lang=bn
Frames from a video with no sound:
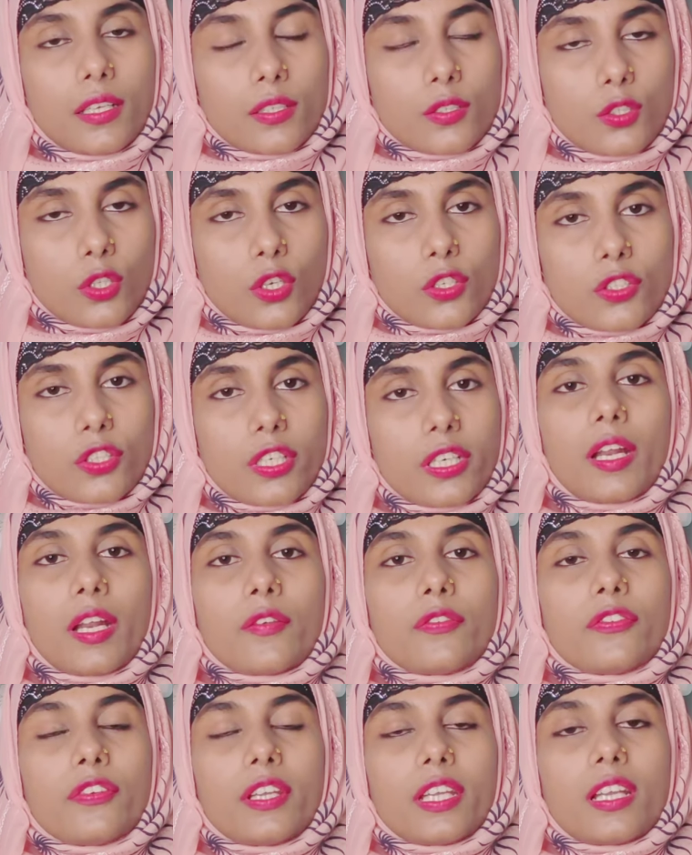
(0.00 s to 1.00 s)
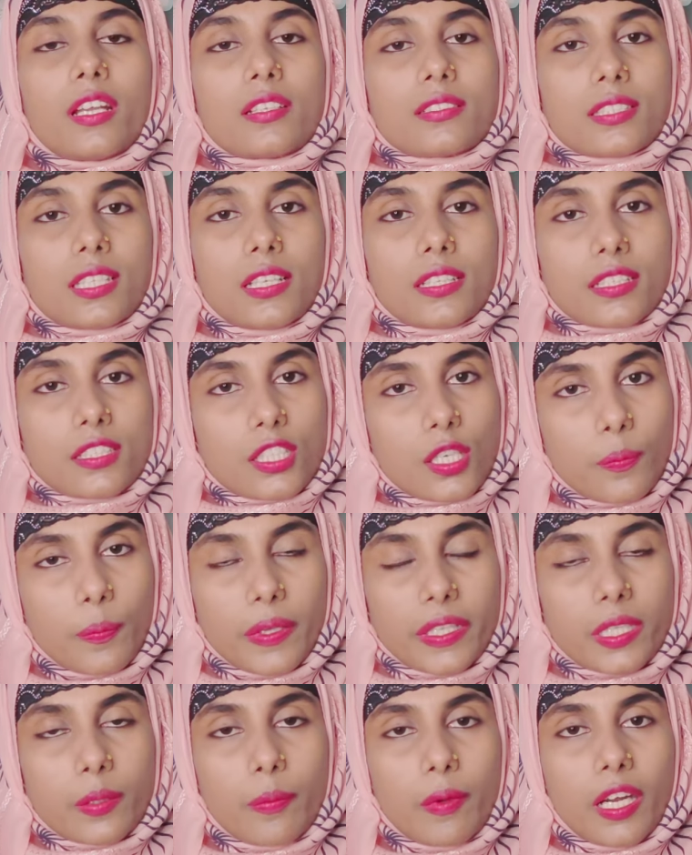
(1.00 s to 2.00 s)
ডক্টরের ফ্রি কনসালটেশন
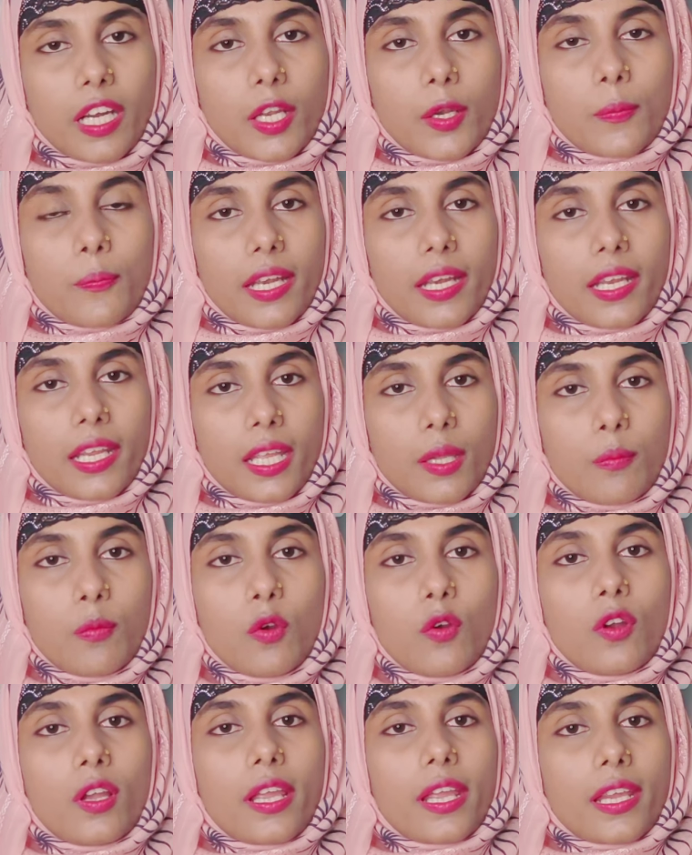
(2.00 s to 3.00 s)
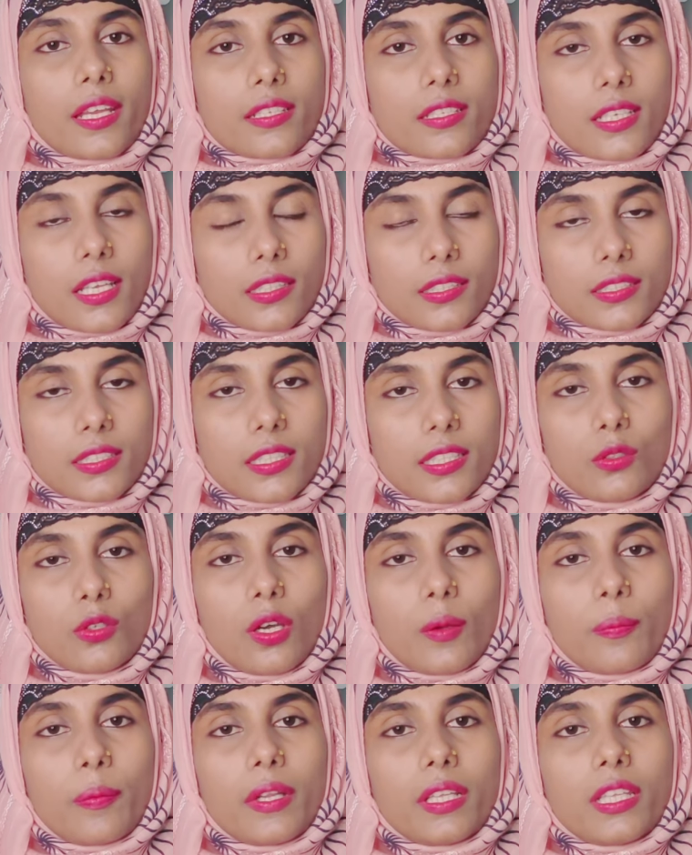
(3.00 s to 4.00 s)
পেতে পারেন এবং এর সাথে সাথে
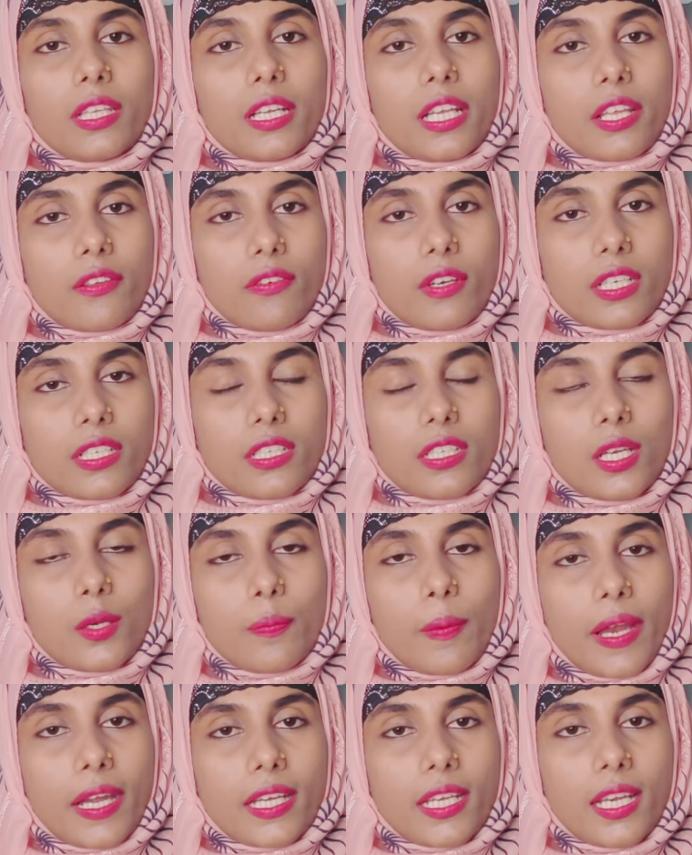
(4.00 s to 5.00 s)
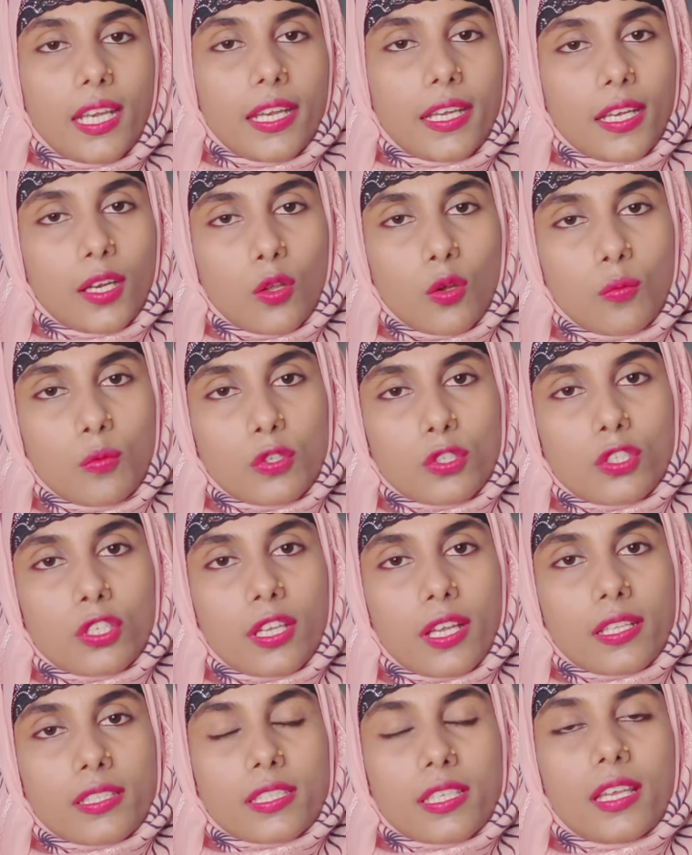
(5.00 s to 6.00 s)
তো আপনাদের এভারটিনের প্যান্টি লাইনার
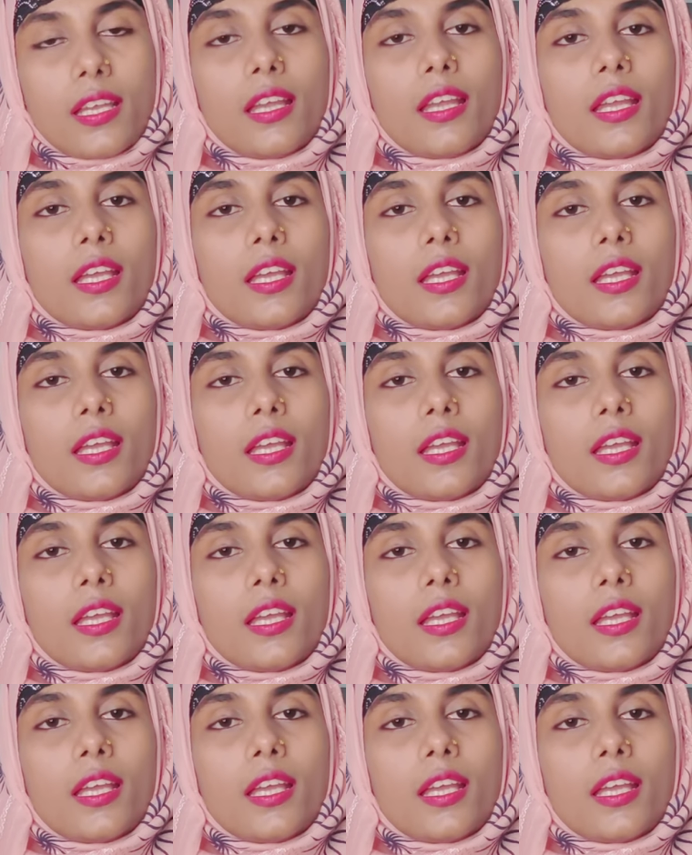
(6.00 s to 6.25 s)
অবশ্যই আছে